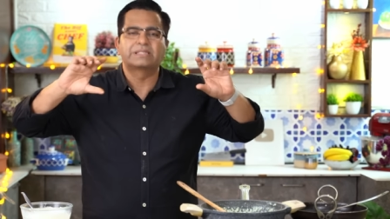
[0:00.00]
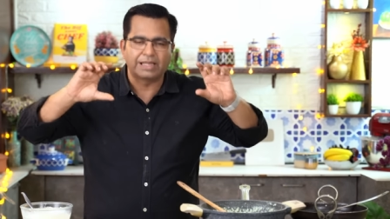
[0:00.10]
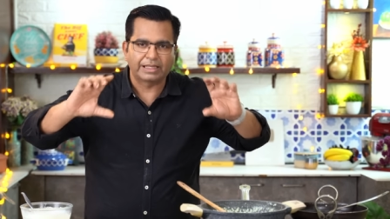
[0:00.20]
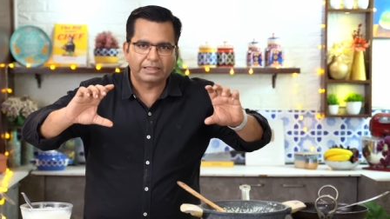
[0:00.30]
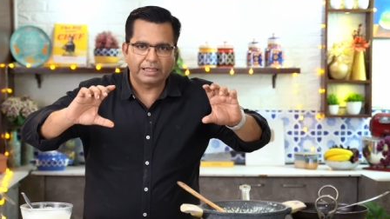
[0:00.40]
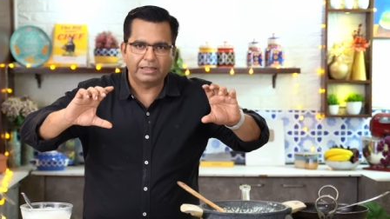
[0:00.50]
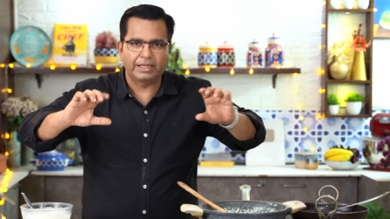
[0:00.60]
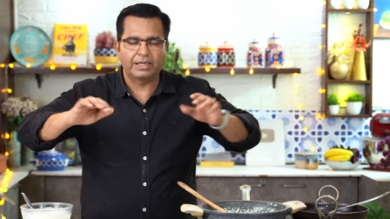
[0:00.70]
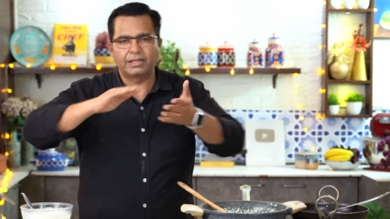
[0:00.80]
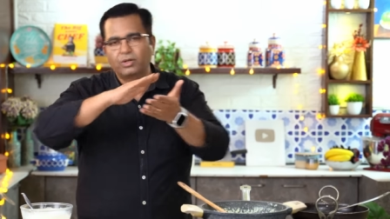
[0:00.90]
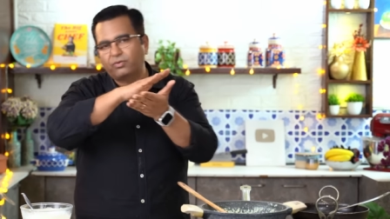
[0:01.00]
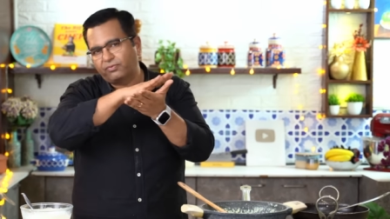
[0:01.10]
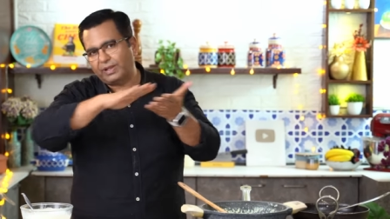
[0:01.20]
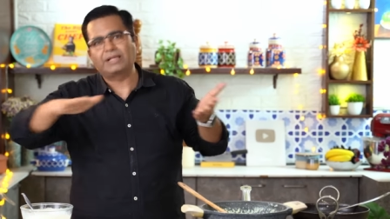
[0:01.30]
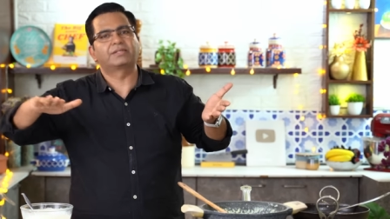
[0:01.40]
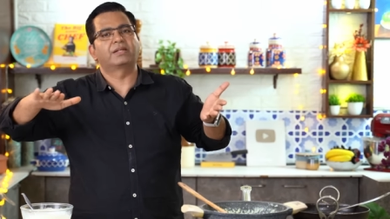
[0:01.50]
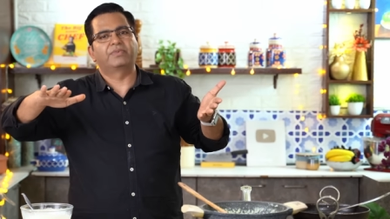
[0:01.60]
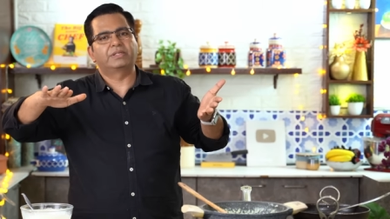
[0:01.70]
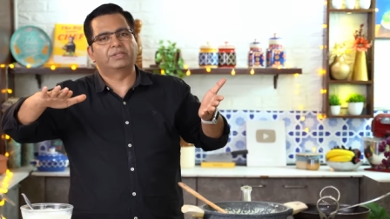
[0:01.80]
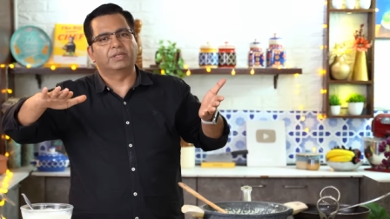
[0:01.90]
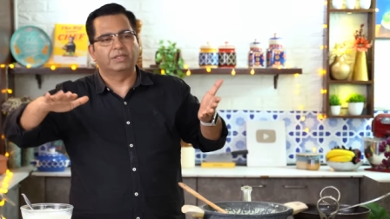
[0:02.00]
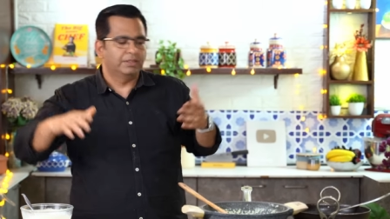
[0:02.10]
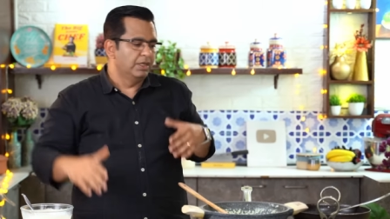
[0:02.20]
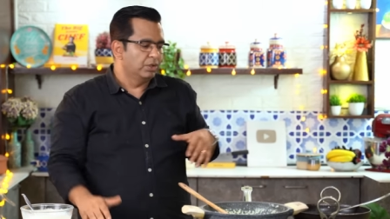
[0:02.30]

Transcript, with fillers: ज़्यादा तेल नहीं डालना और फ्लैट सरफेस चाहिए